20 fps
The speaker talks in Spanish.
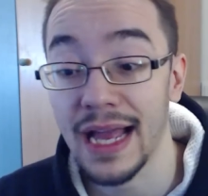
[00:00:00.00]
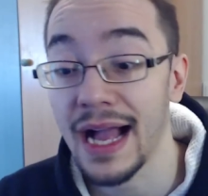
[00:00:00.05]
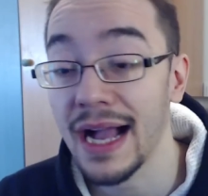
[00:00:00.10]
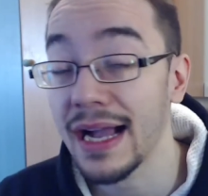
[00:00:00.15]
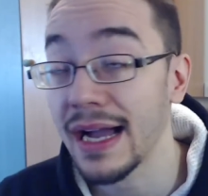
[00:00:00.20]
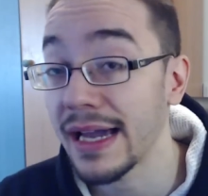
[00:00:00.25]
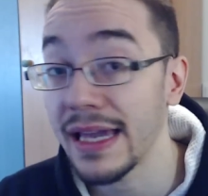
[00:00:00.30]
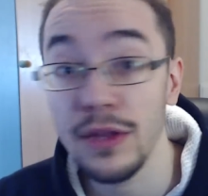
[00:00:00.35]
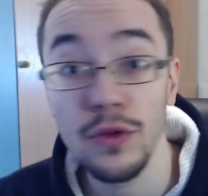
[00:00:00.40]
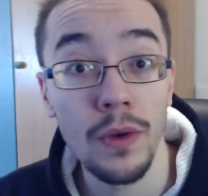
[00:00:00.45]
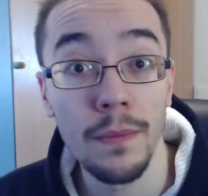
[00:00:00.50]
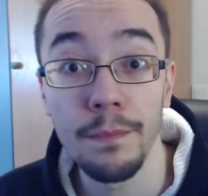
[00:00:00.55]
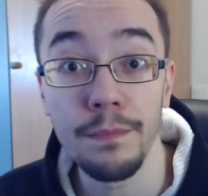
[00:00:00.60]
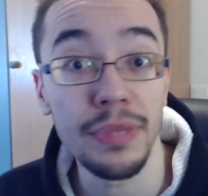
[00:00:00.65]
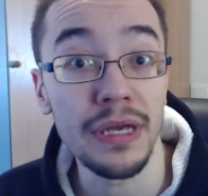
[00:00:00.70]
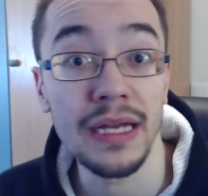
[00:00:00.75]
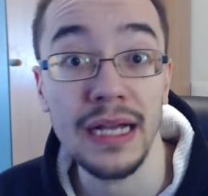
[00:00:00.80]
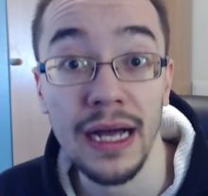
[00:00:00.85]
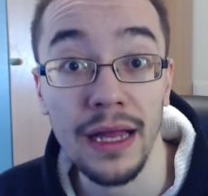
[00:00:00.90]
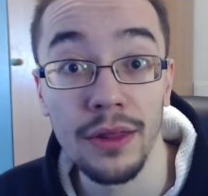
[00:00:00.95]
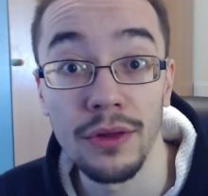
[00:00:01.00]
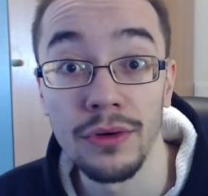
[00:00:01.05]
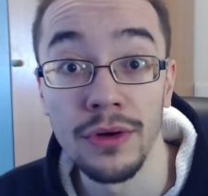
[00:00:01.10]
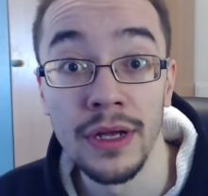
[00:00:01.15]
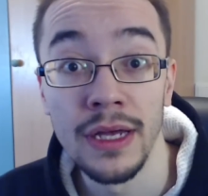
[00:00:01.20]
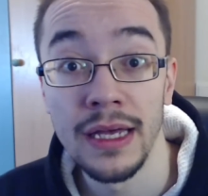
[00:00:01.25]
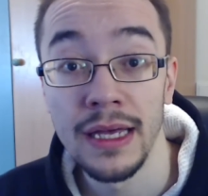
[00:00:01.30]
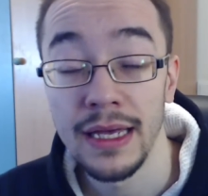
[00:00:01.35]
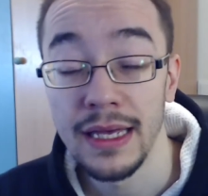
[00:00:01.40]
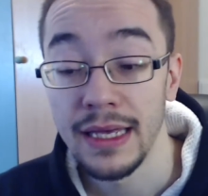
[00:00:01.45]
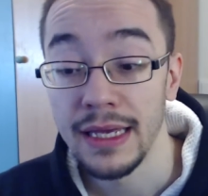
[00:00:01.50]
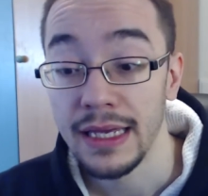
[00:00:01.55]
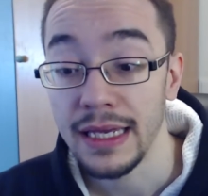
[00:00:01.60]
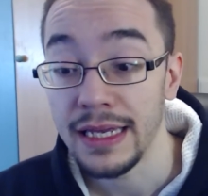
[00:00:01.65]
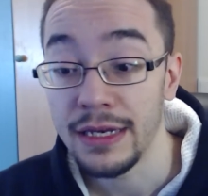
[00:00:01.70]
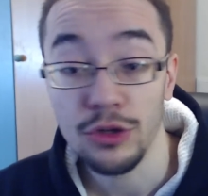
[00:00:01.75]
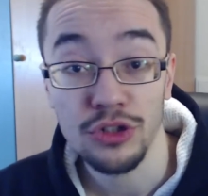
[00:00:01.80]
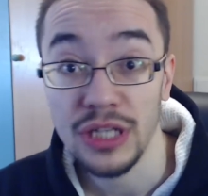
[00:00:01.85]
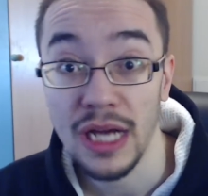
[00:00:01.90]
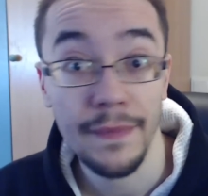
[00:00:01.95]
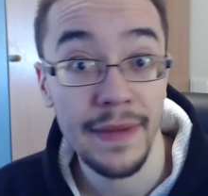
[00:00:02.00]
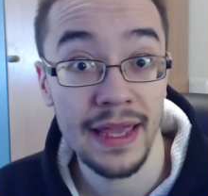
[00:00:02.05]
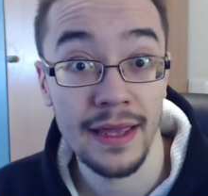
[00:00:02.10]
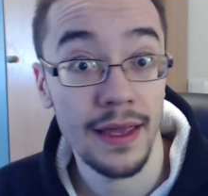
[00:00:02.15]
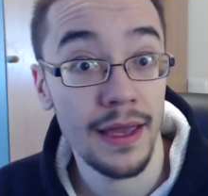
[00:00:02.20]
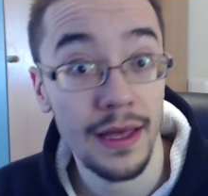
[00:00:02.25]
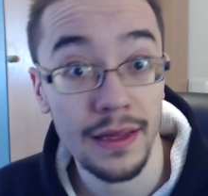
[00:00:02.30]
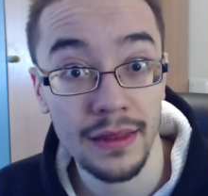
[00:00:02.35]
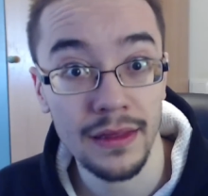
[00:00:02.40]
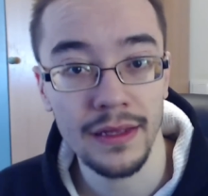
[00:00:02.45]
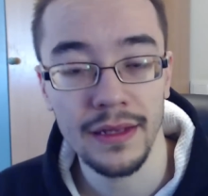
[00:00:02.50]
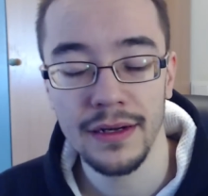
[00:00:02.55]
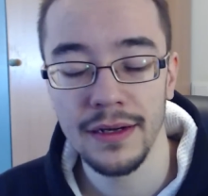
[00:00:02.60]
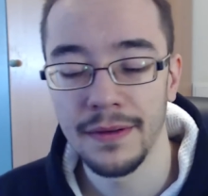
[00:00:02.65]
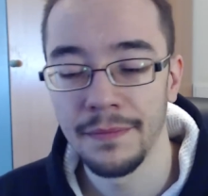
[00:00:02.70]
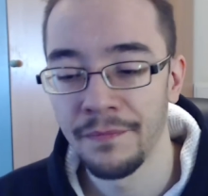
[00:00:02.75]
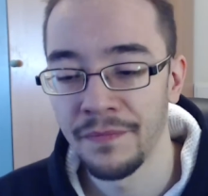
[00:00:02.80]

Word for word: ha caído en picado y no saben qué hacer,